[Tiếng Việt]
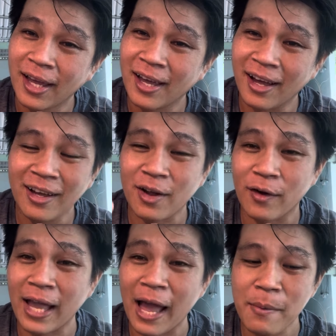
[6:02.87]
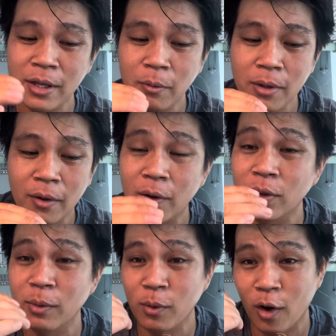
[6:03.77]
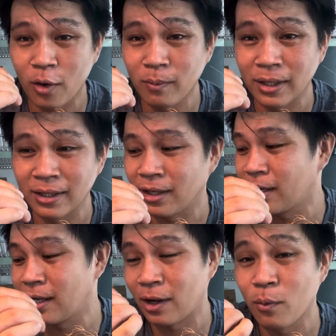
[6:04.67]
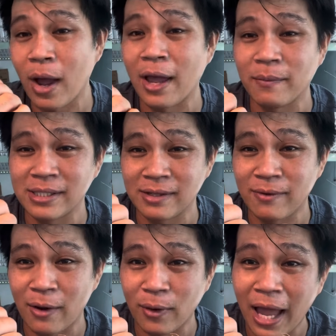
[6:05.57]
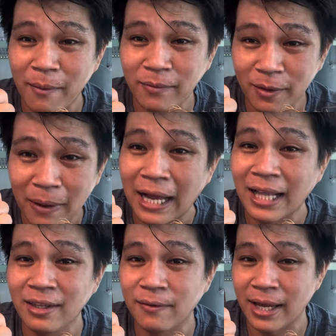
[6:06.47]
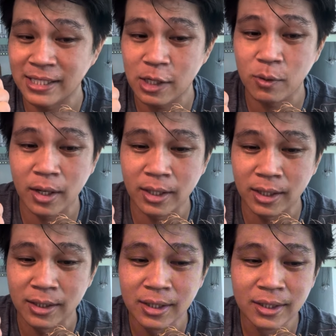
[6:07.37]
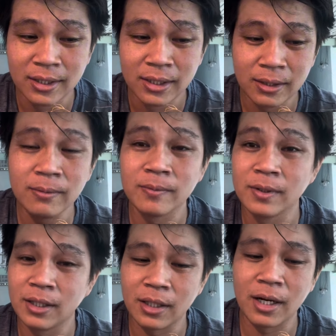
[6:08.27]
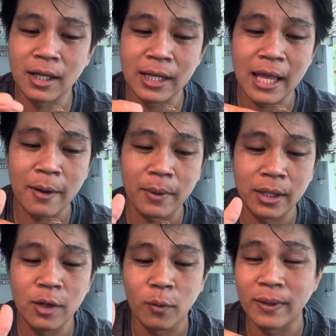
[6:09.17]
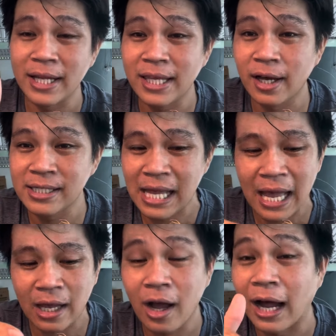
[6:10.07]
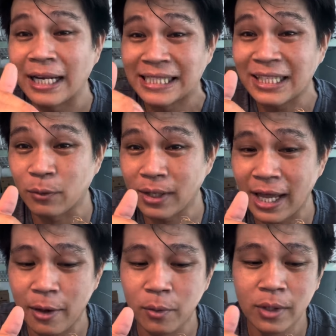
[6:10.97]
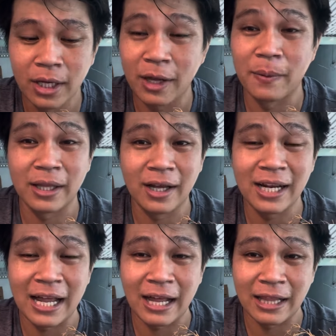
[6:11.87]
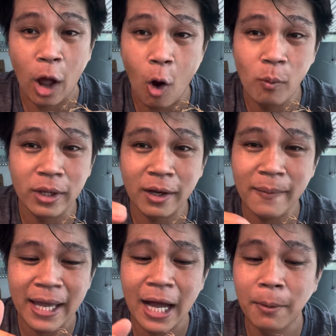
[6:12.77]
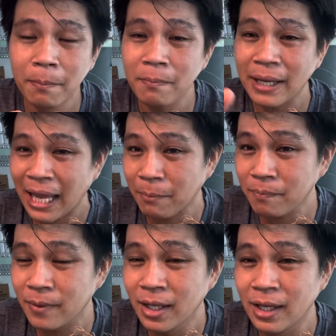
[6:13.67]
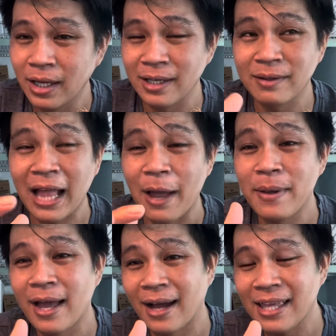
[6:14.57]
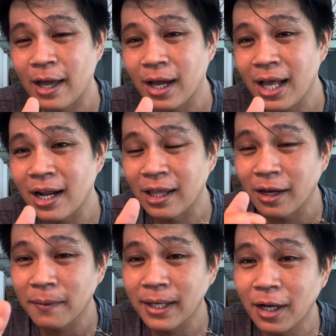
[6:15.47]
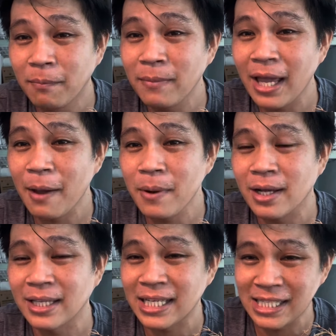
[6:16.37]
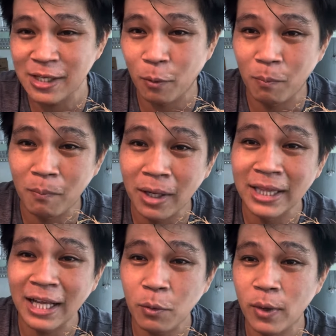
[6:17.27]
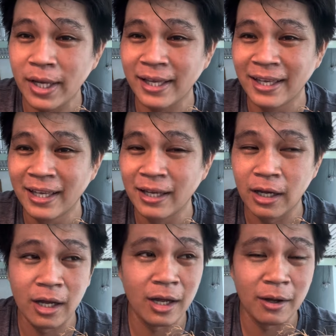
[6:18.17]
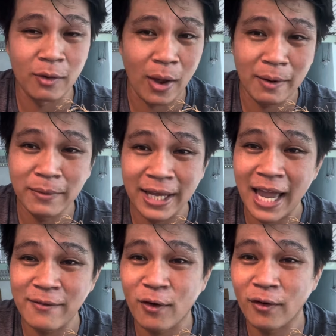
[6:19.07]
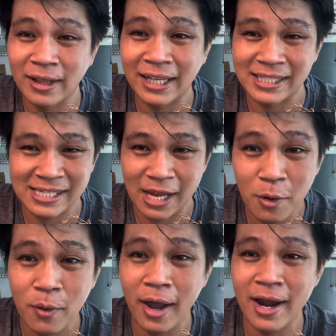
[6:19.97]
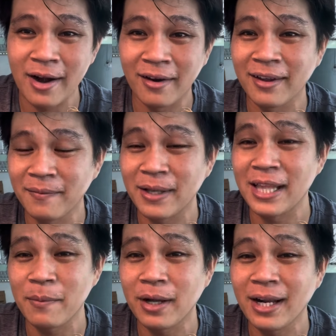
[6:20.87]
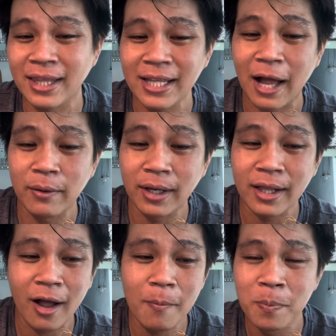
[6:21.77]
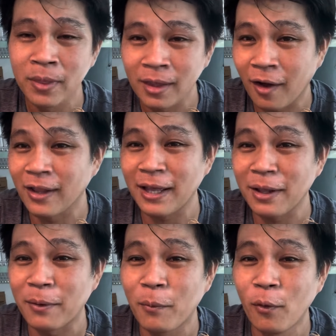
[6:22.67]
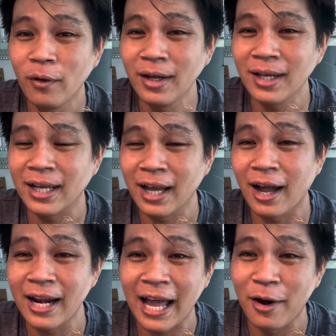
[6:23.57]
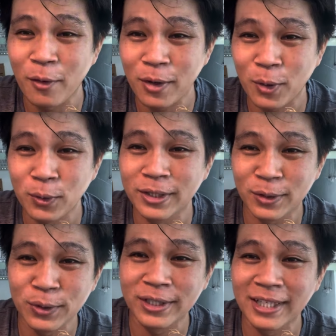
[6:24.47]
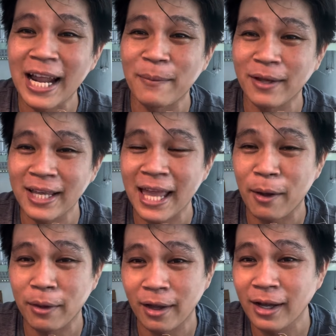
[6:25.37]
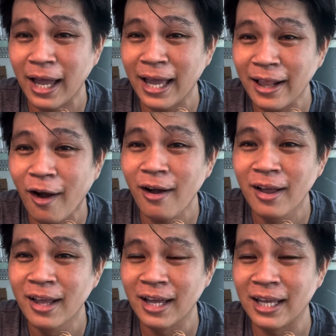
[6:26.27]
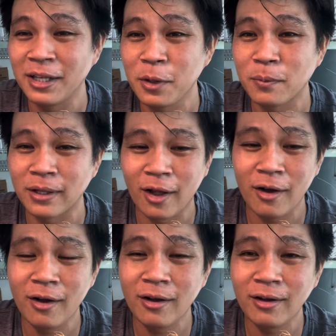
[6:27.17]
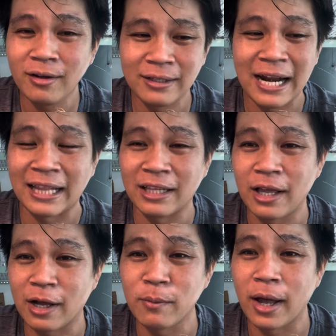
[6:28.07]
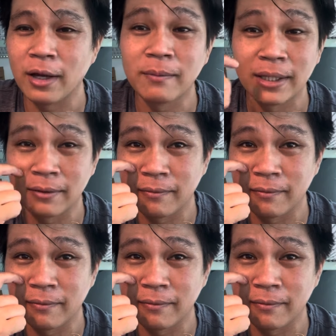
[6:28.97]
đó còn cám thì đút vô thì con chim con của mình cho nên là ở ngoài mình sẽ vào cám nó bằng cách như vậy sẽ ok hơn cho nên cả nhà mình ví dụ mà đi chơi xa có thể là sách tụi nó theo thì mình có thể là độ những cái máy ấm máy ấm hiện tại bây giờ cả nhà thấy là những cái máy ấm máy áp á người ta sẽ dùng bình ắc quy à, khoảng 12V là sẽ ok rồi thì anh em phải là chế tạo những cái đó còn anh em nào muốn á, thì có thể là alo trong của trường của trường nó làm cho cả nhà những cái đó thì nói chung là nó rành về công nghệ hơn mình